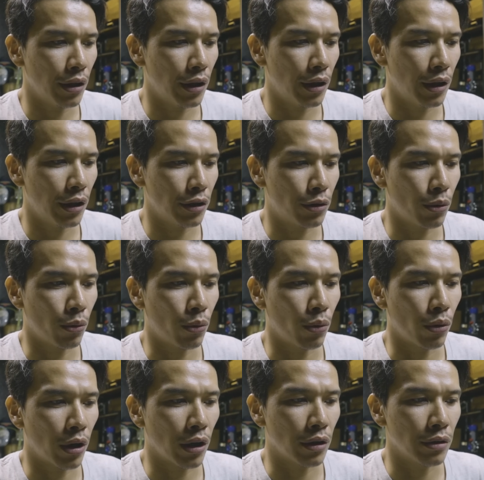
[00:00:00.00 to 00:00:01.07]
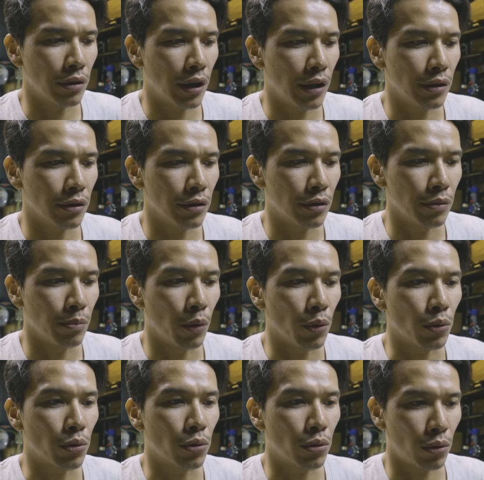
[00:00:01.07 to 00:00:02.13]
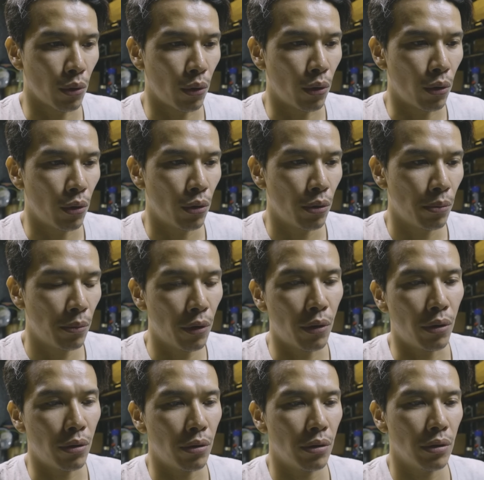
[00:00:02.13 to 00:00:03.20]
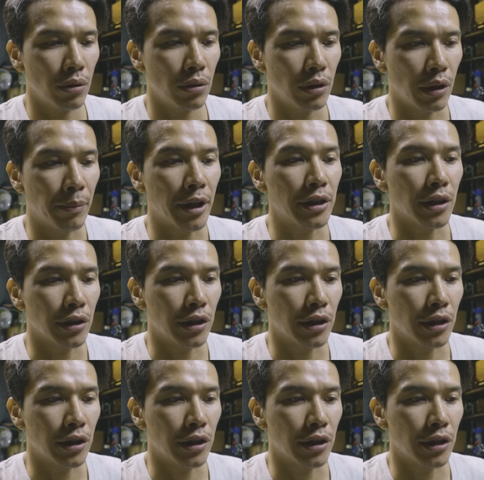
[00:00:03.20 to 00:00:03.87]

えー、超広角レンズモッドも出ました